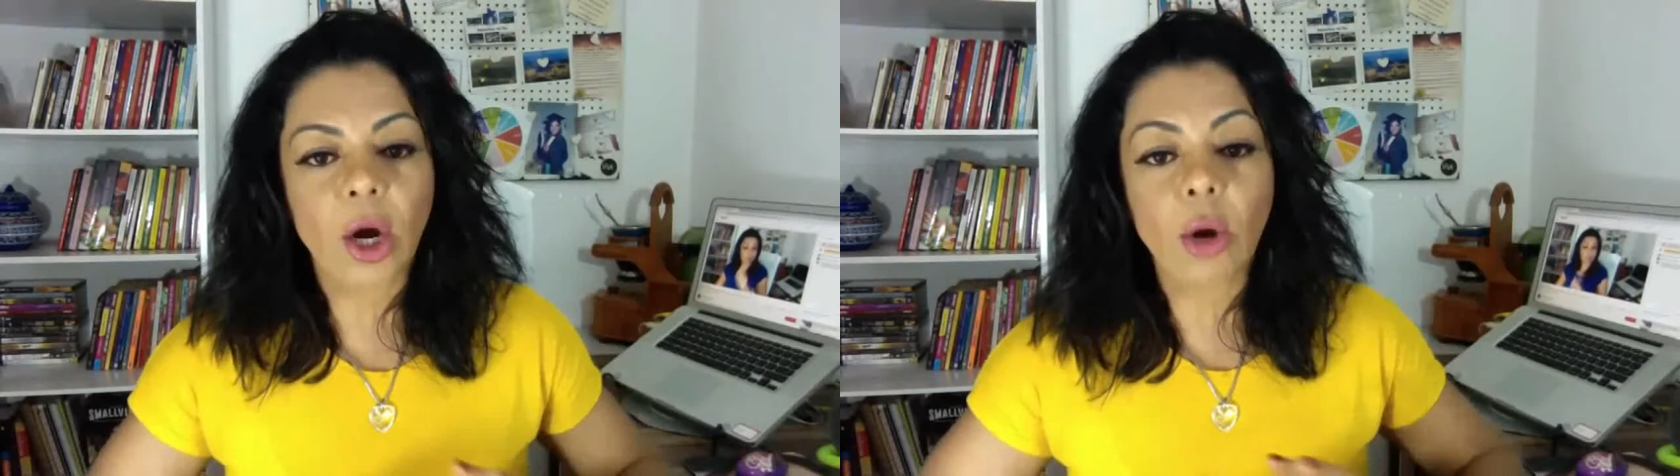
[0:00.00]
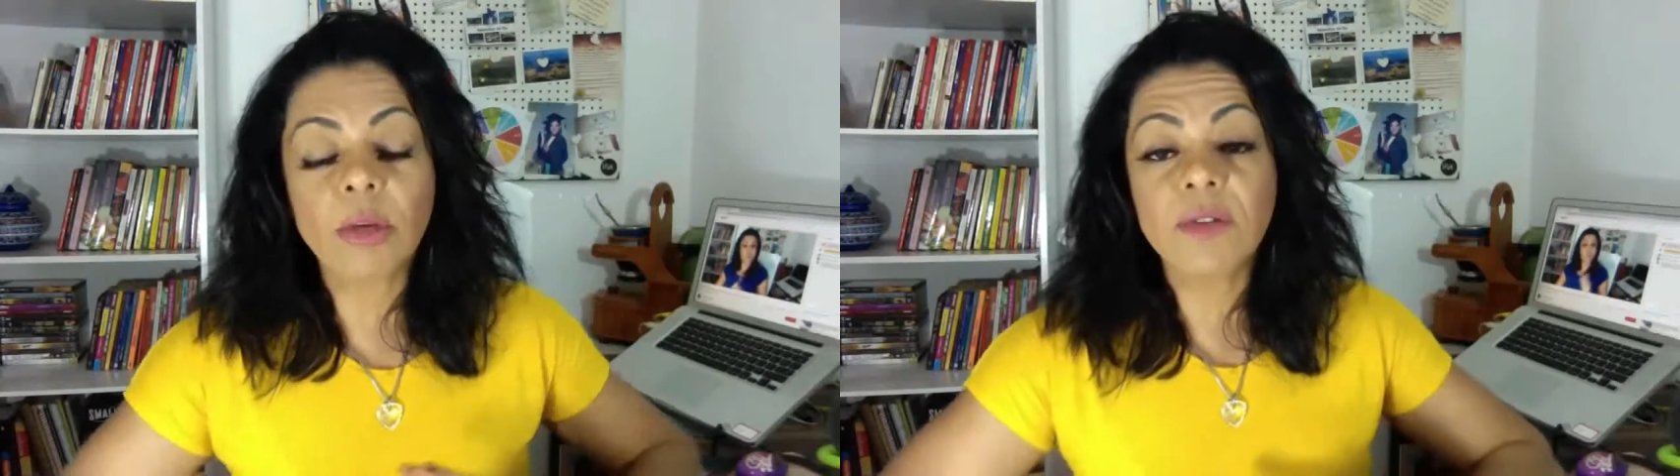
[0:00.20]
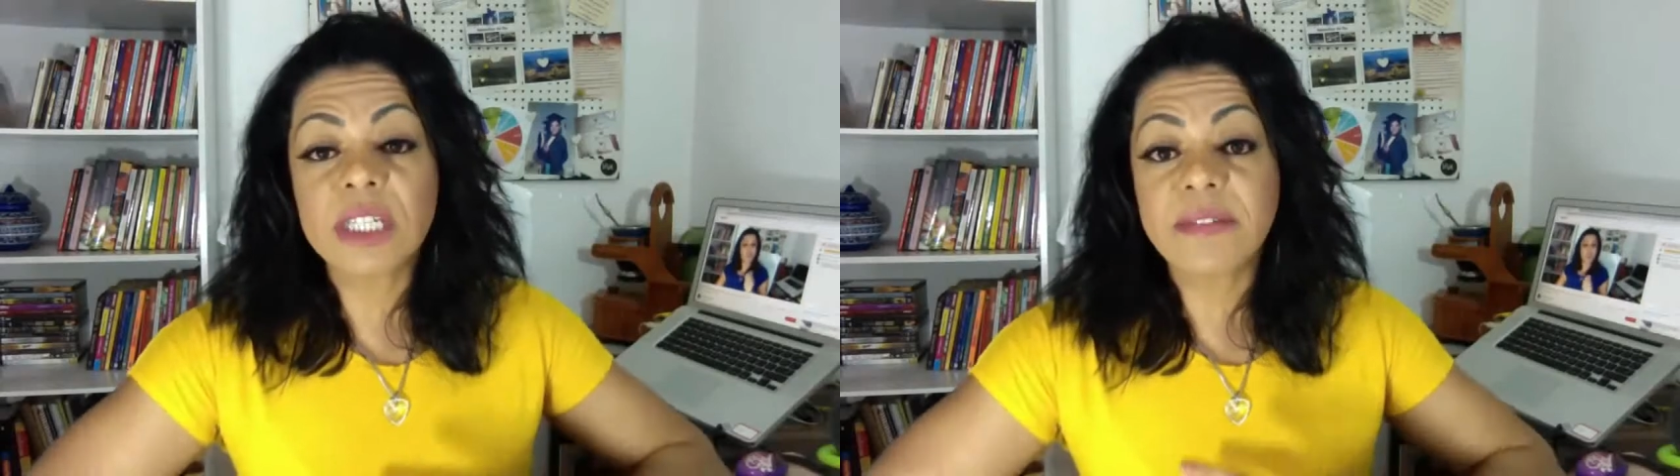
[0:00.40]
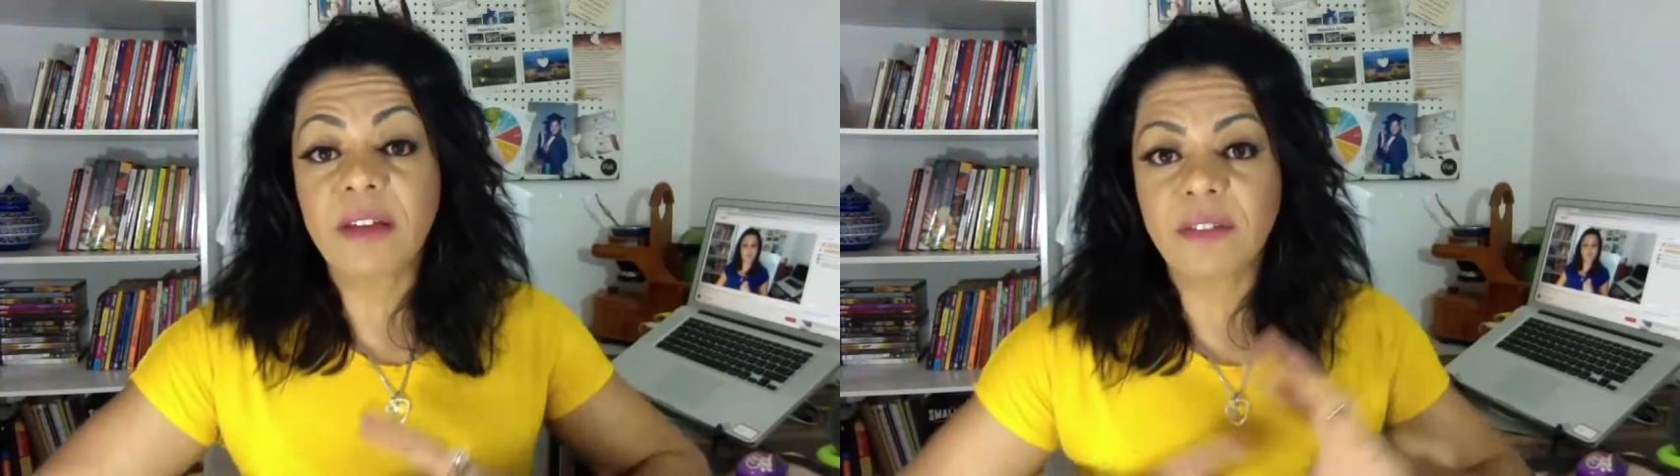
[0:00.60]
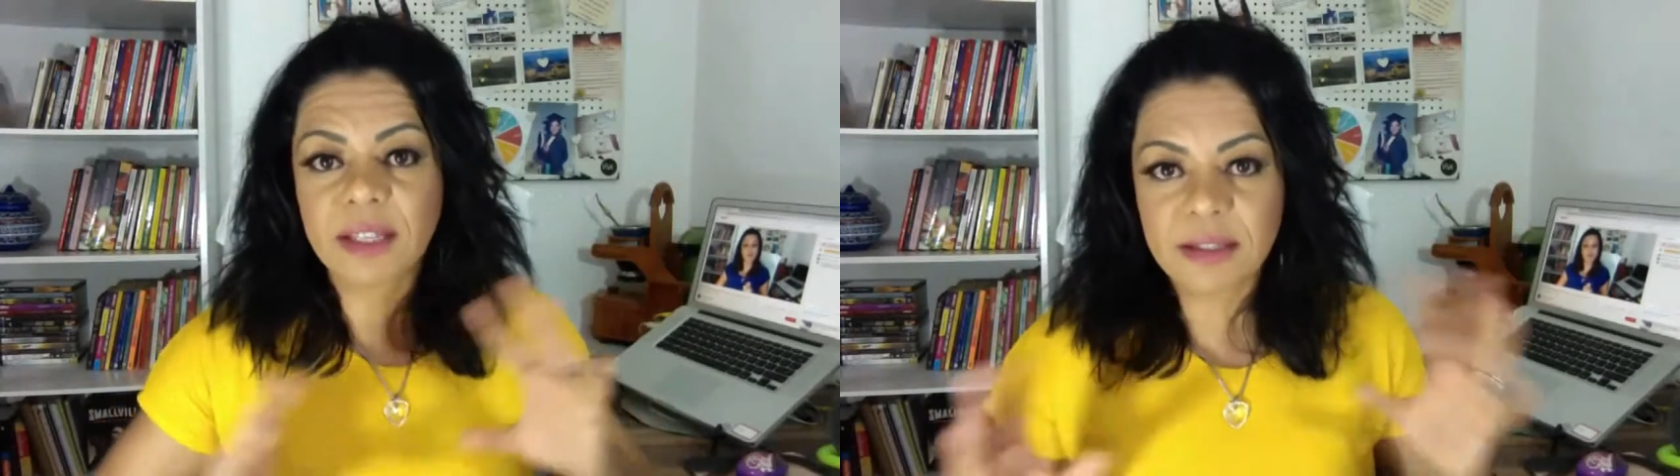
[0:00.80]
É como que você
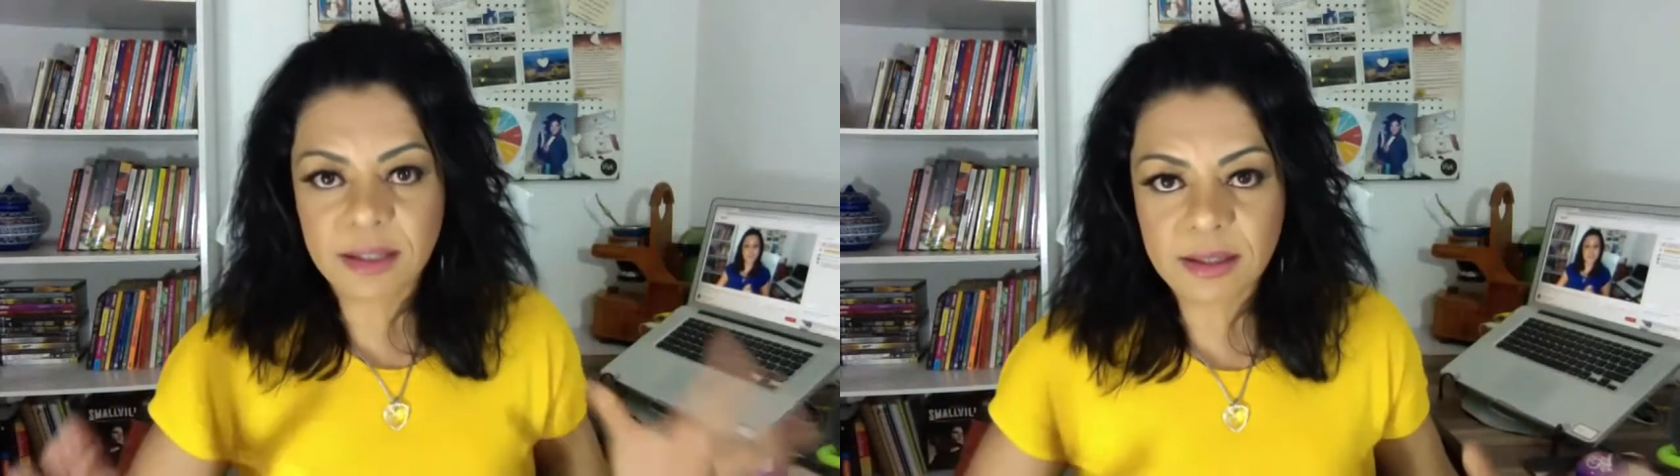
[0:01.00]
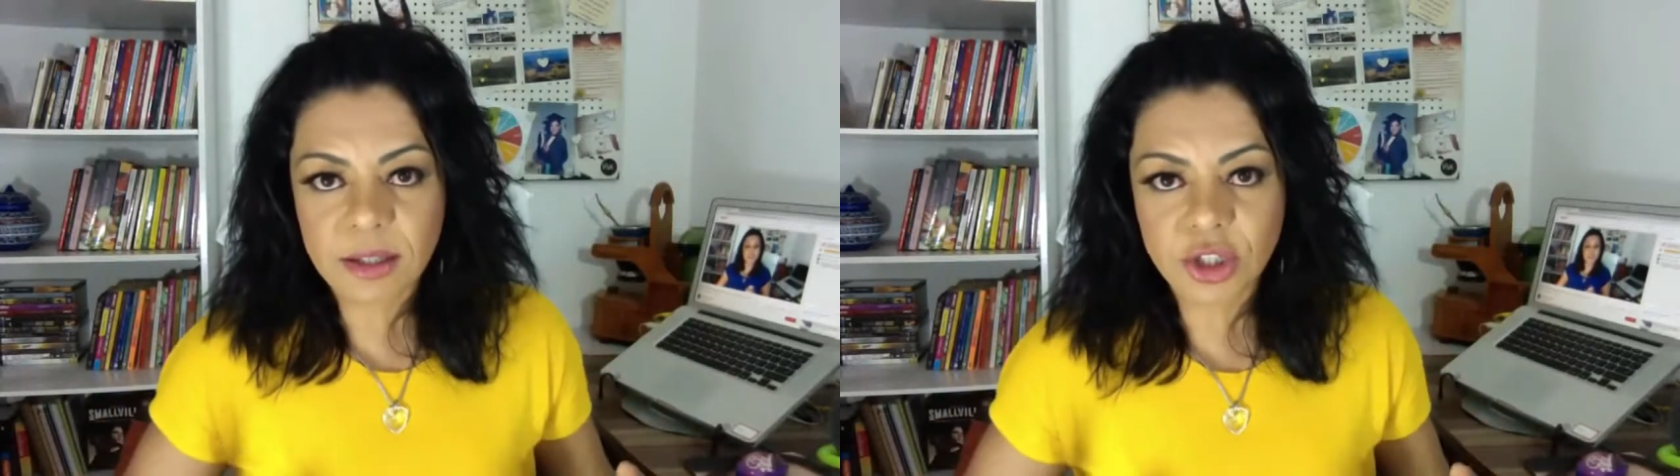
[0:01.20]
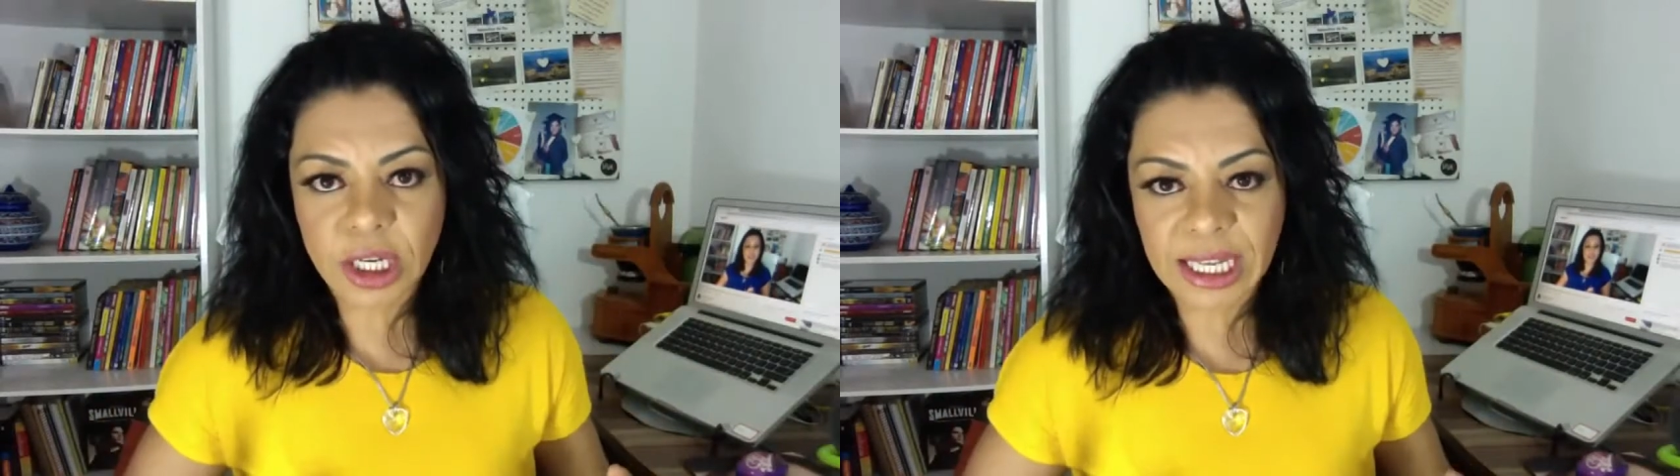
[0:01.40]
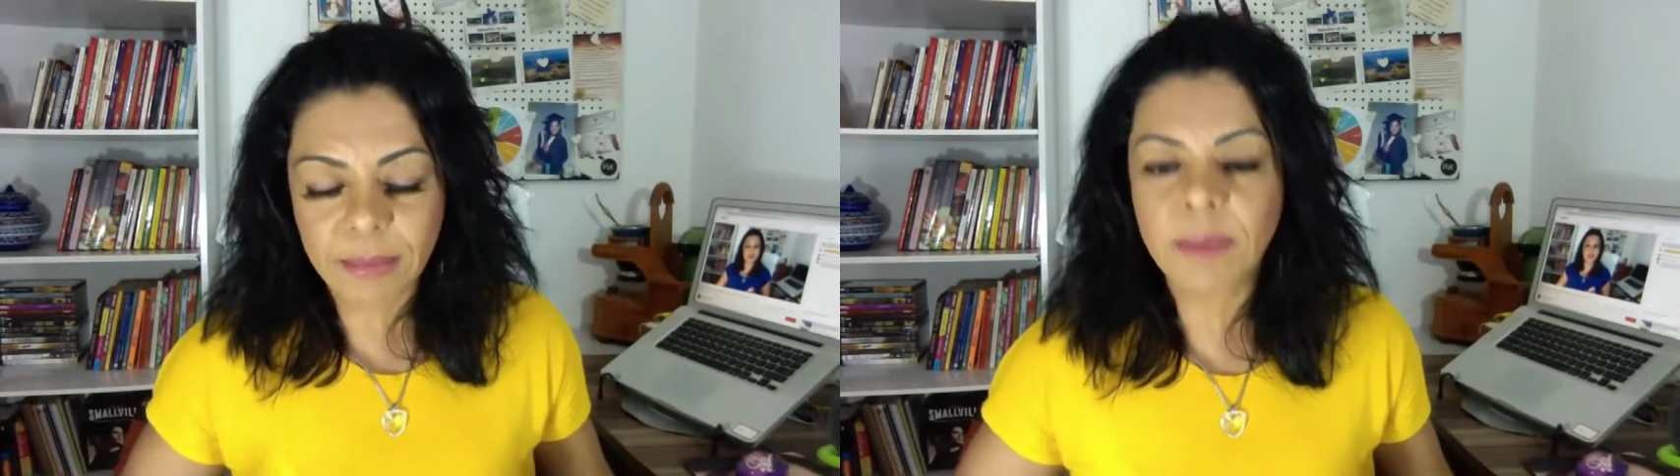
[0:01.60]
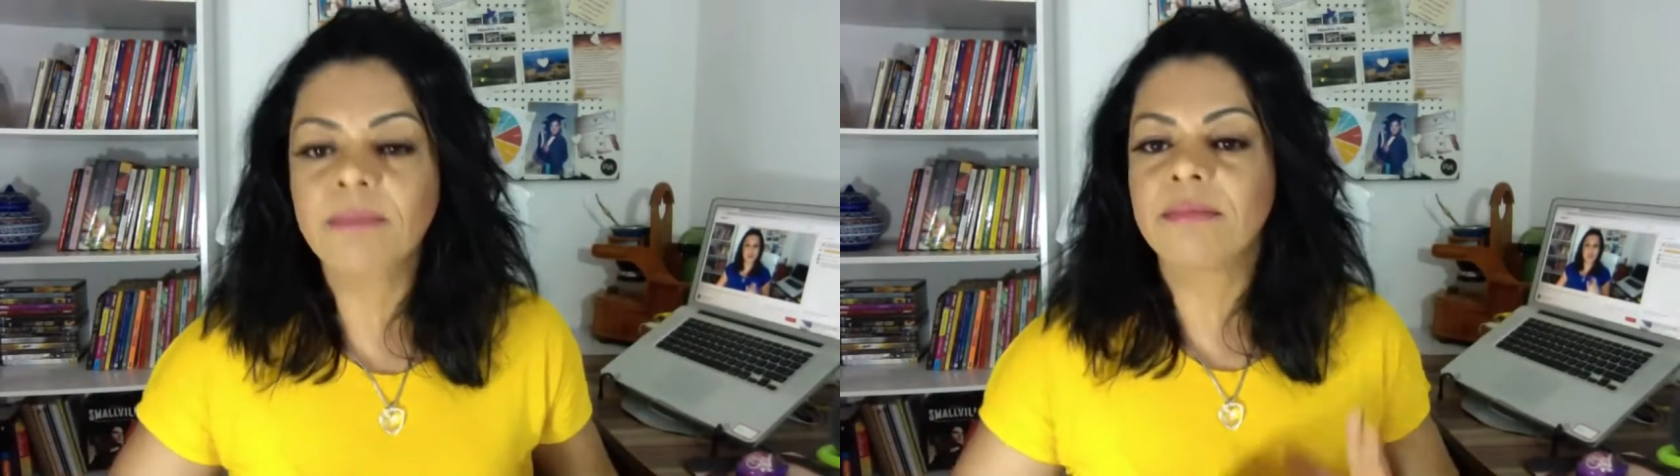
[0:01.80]
vai vencer esse
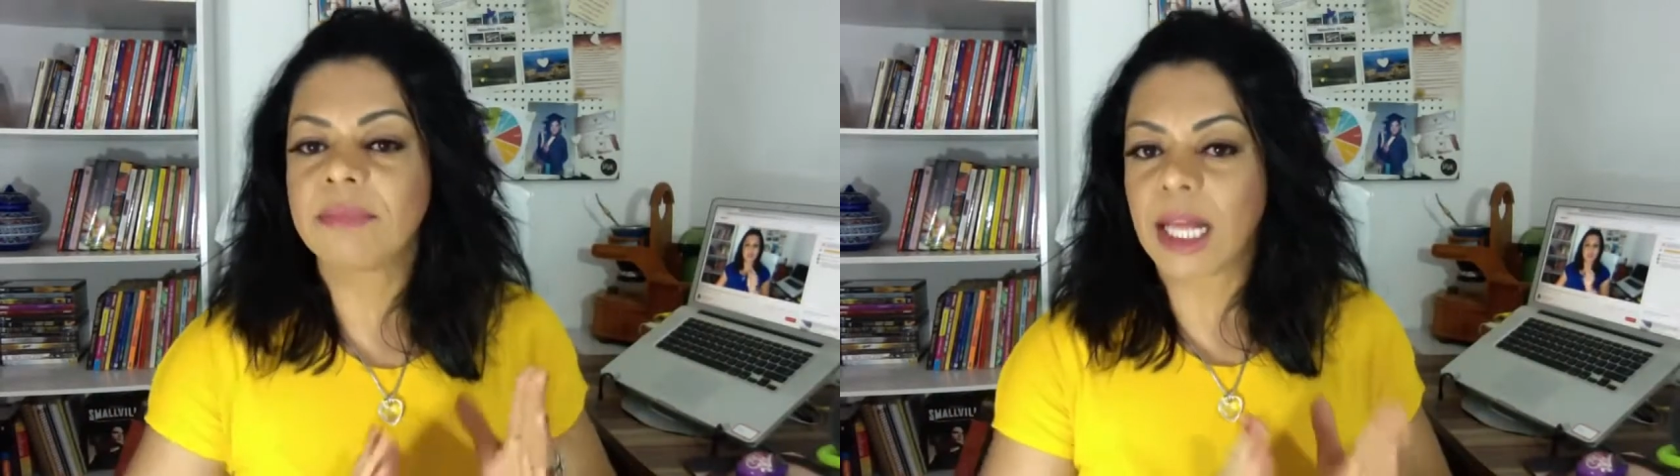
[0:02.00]
dilema